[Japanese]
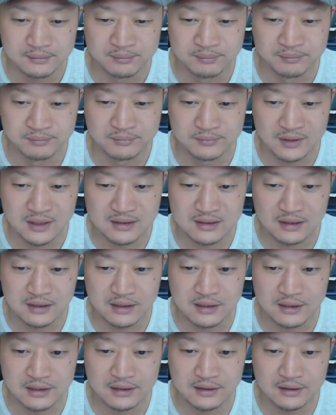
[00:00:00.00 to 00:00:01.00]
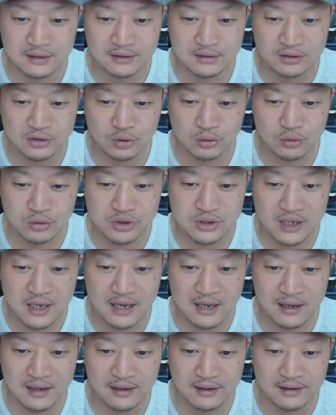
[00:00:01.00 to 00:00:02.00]
うん、確かにちょっとし
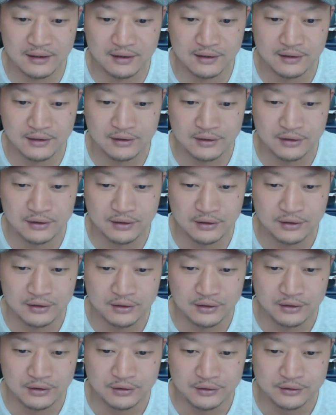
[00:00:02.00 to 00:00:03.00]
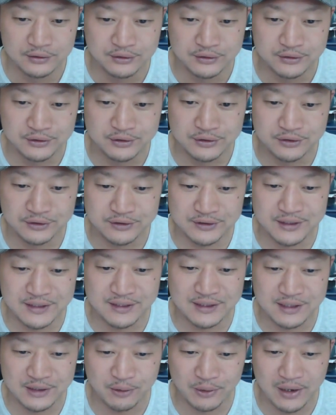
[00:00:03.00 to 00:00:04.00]
た
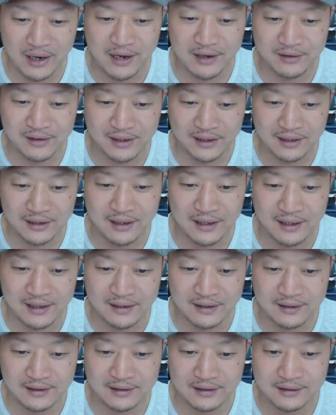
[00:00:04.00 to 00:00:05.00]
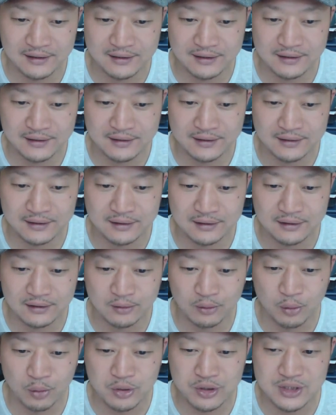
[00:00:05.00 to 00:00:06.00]
雰囲気を変えるだけで
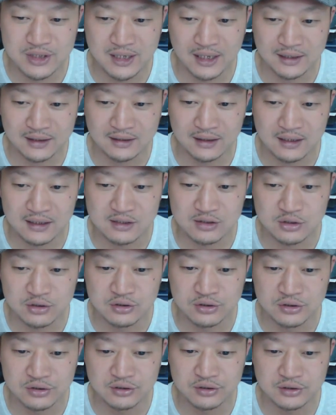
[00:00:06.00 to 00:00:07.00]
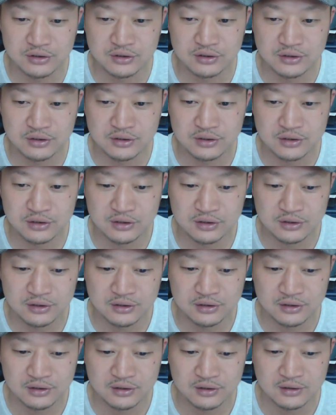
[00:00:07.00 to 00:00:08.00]
美味しかったりす
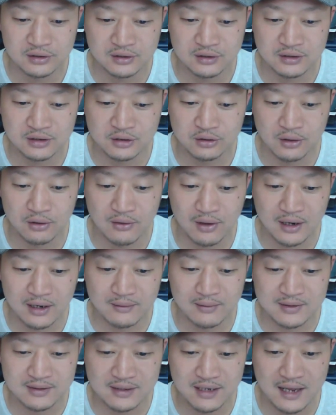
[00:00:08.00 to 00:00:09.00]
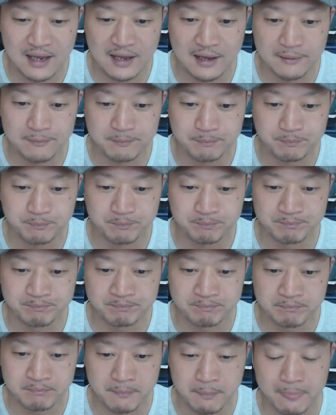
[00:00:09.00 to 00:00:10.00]
る。っていうのは分かりますね。う
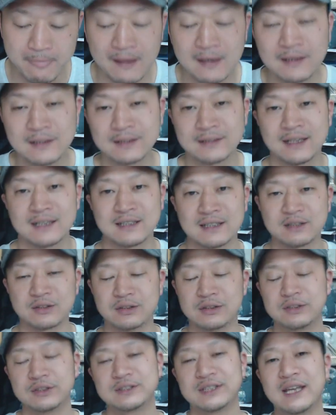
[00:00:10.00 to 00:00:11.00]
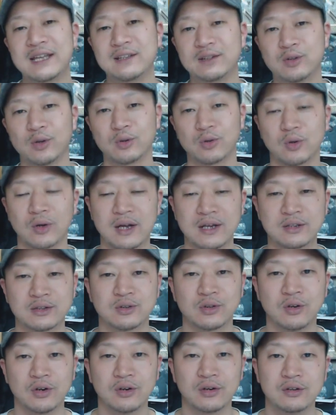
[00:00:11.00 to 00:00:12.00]
ん、確かに銭湯とか行
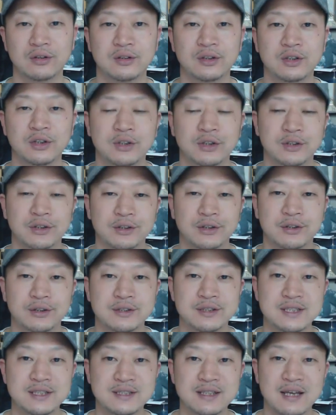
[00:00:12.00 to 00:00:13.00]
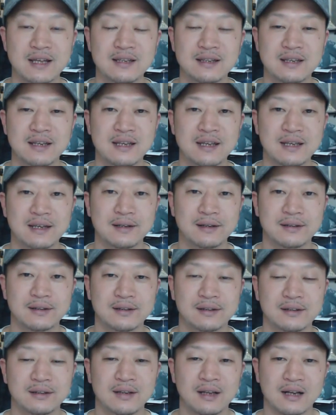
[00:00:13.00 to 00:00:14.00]
くと自然に
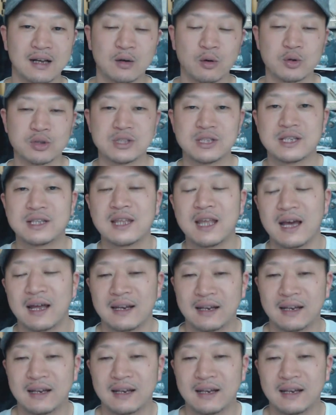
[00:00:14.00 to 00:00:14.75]
なんか腰に手